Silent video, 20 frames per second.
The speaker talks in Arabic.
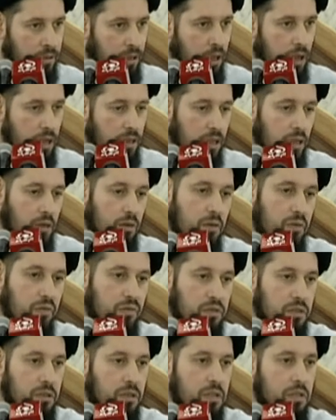أنا
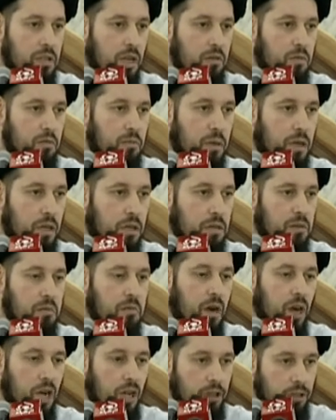أفطر يوما
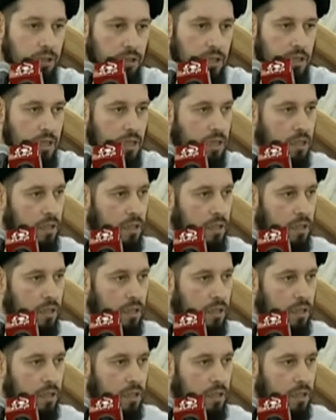وأقضيه